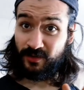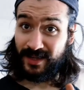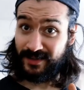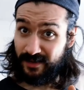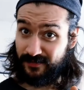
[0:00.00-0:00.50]
Vamos
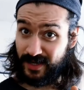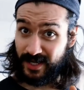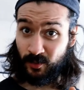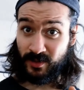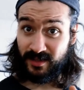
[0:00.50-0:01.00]
a tener
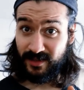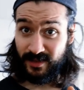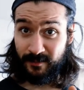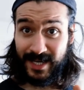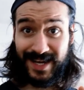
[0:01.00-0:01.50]
fucking en cuenta es
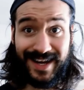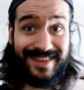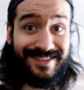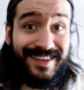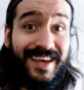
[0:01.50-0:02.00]
el tema de la
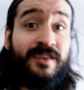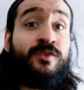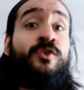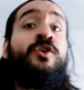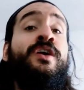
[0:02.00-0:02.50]
cantidad de
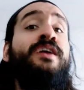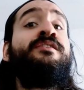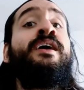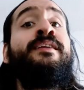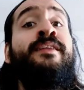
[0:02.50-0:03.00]
sodio que
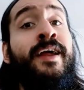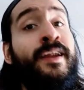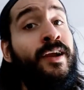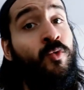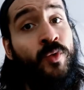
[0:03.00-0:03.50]
llega a
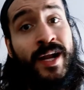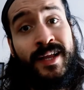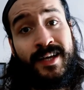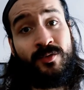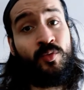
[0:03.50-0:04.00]
tener una
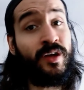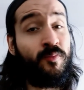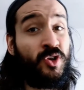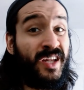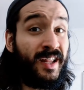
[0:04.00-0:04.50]
lata de atún, que
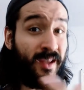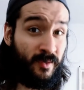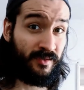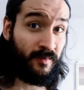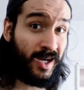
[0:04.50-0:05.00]
puede tener 10
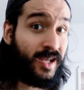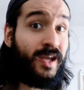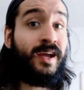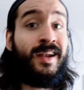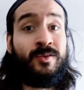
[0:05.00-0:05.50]
veces más
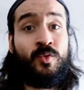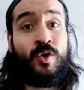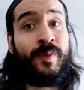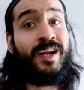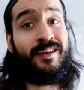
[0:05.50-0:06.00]
que el atún
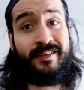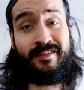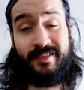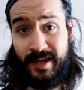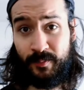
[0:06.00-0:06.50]
normal, así que
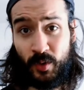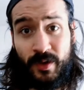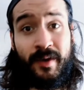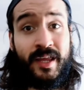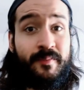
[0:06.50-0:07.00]
si tenés
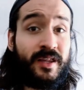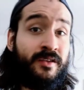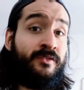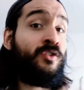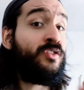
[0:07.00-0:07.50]
problemas de
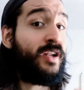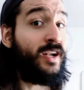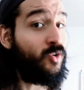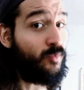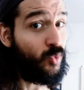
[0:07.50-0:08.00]
hipertensión,
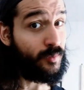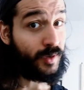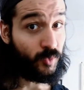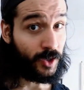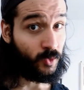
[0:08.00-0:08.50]
tenelo muy
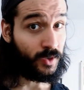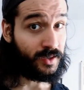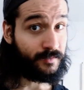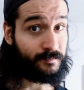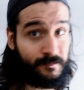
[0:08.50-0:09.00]
pero muy en
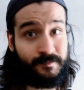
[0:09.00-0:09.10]
cuenta.